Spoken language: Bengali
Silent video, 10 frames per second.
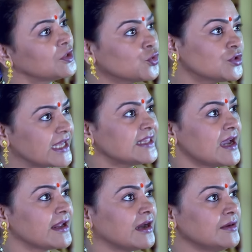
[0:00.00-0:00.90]
দুধ দিয়ে
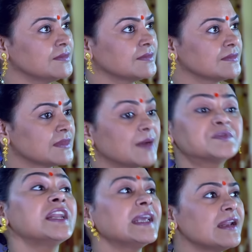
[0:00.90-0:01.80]
দিয়েছিস না
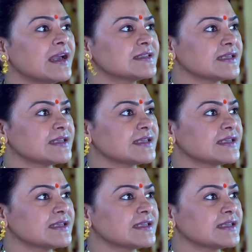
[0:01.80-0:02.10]
এবার যা এখান